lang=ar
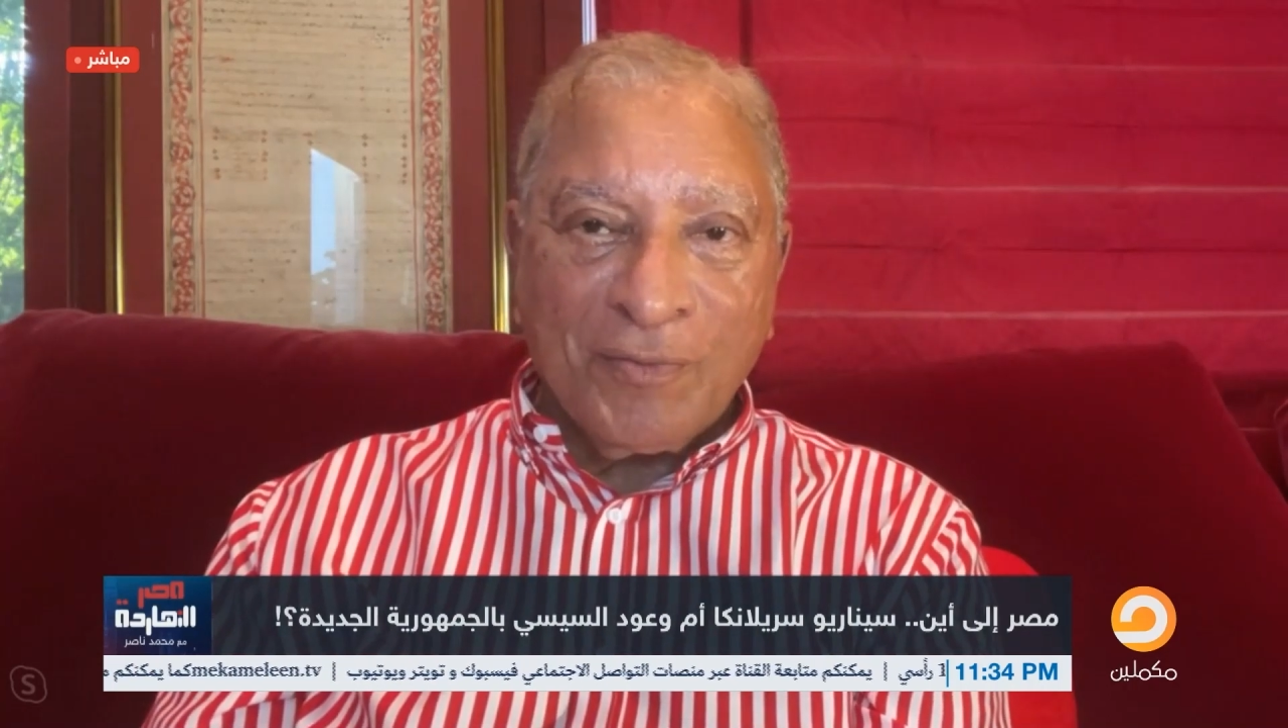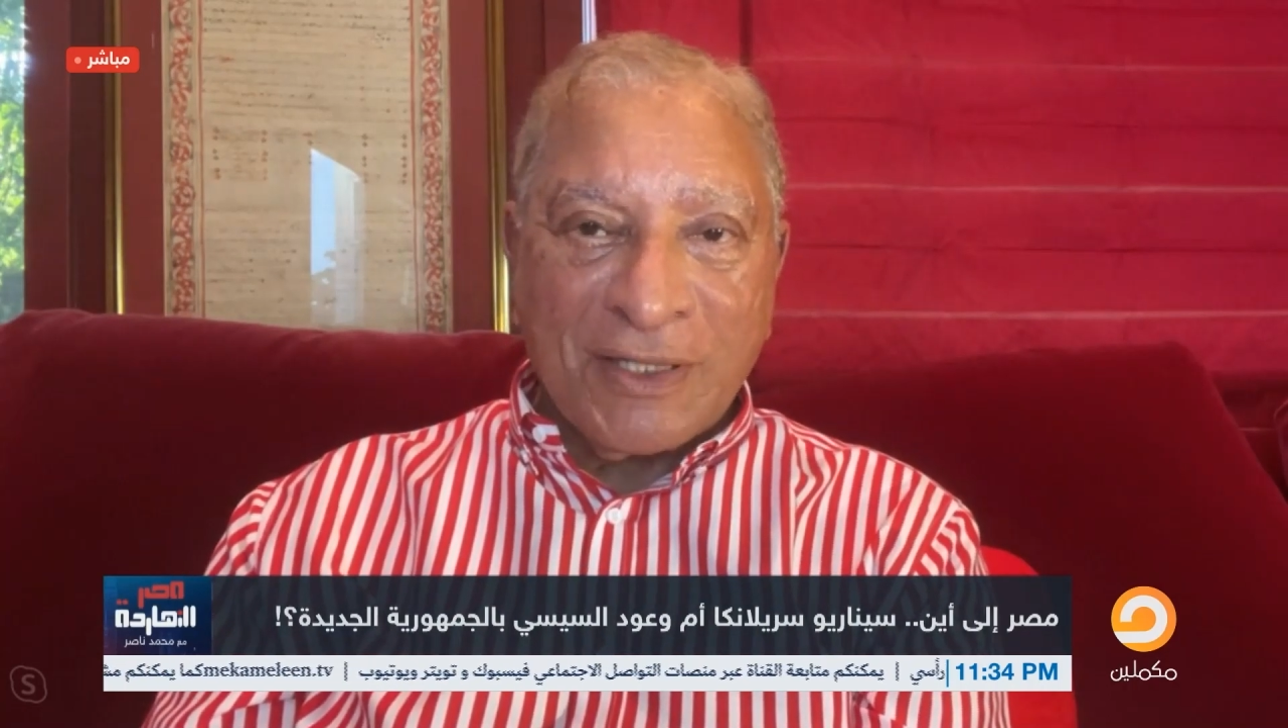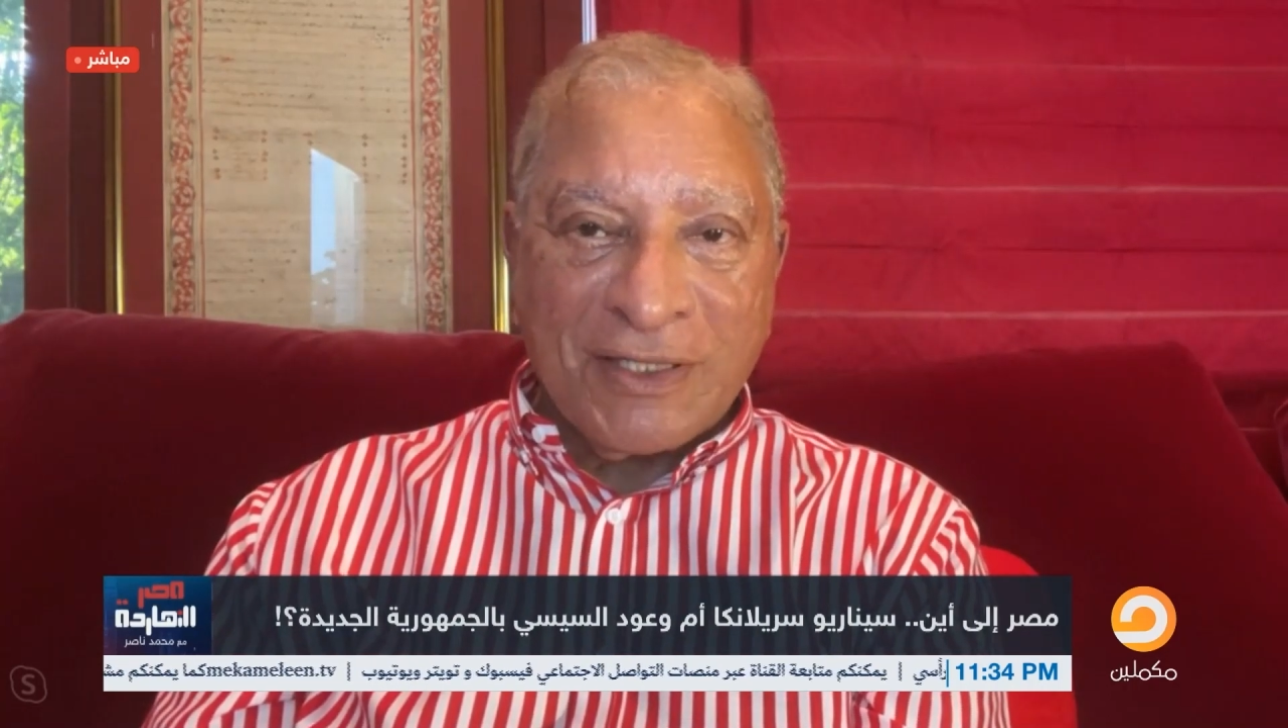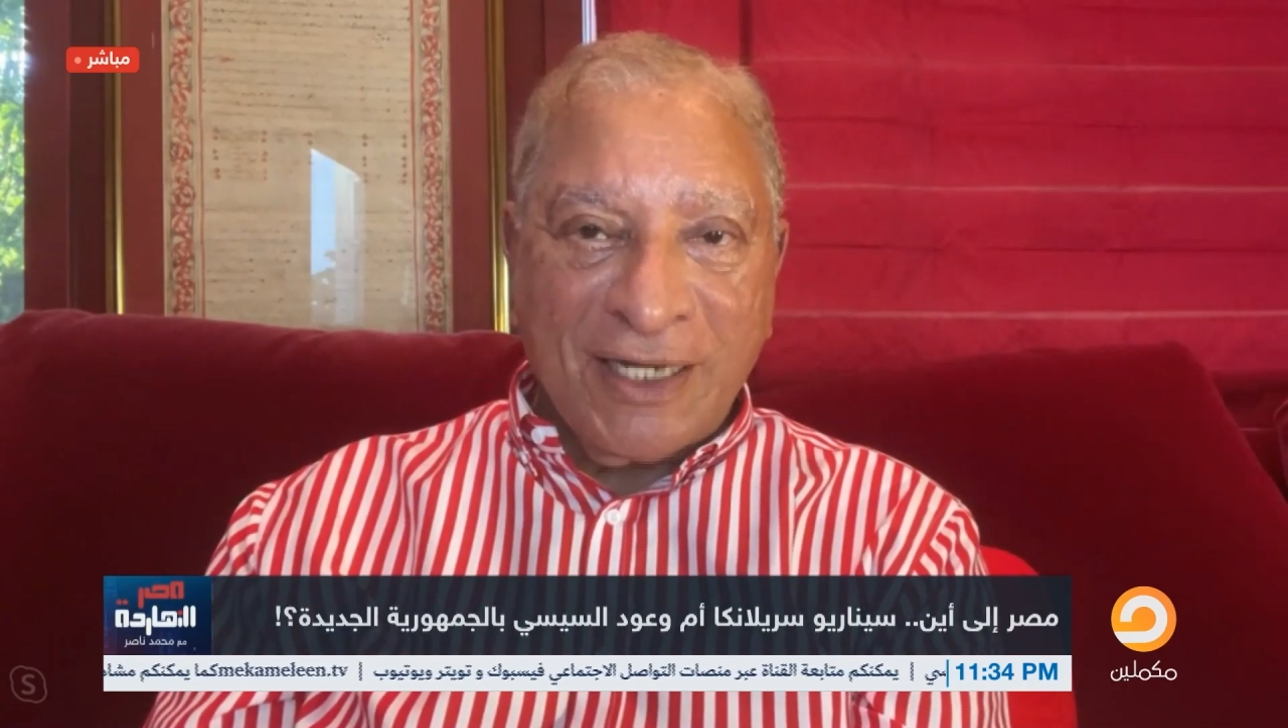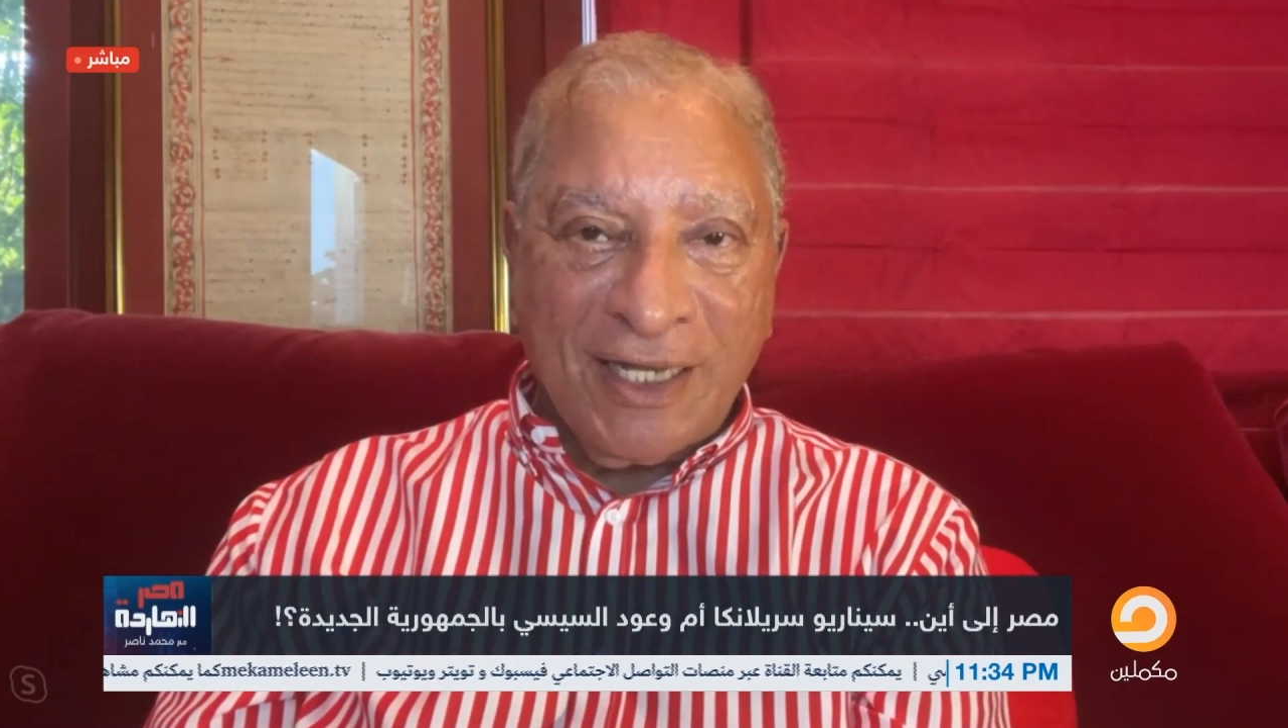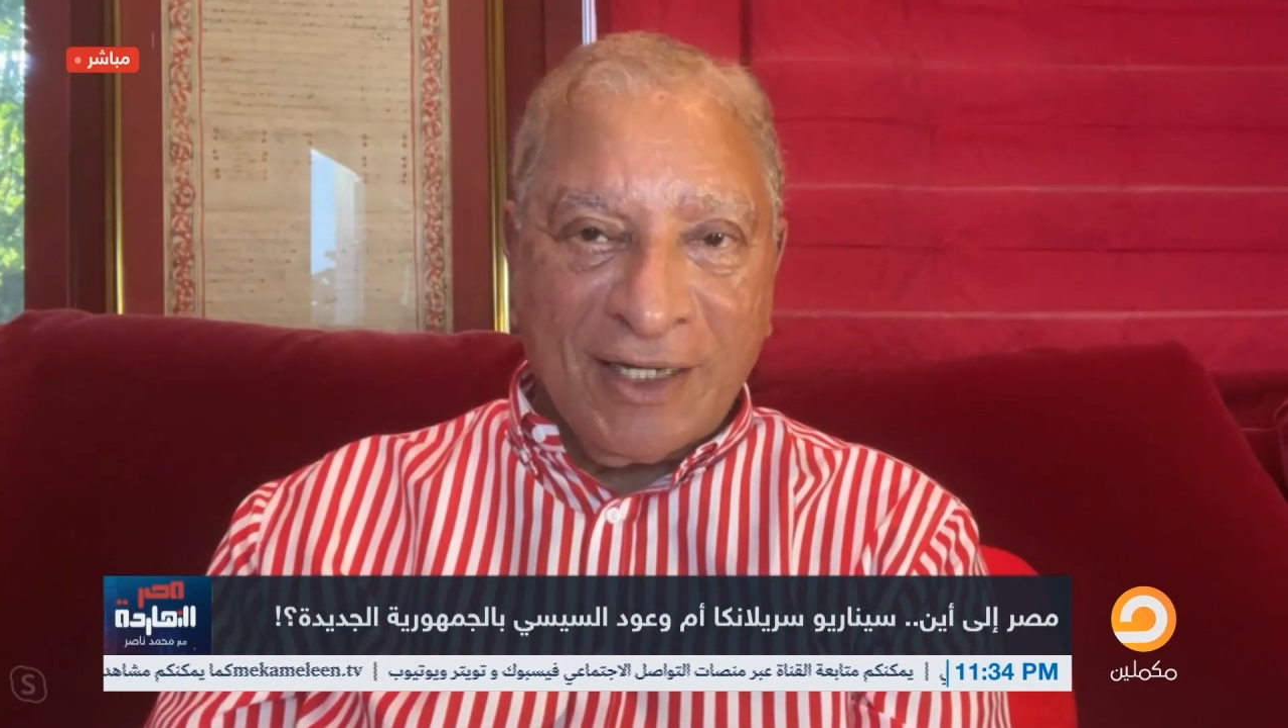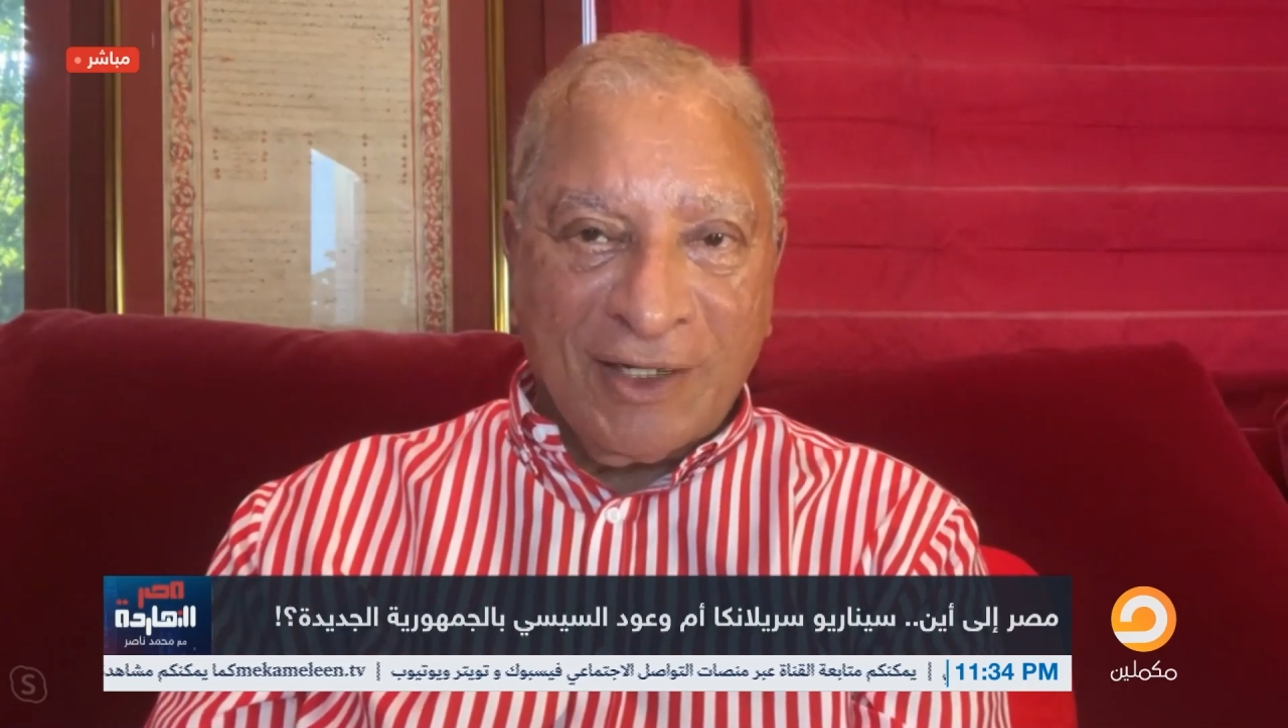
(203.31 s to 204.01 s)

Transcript: ماسكين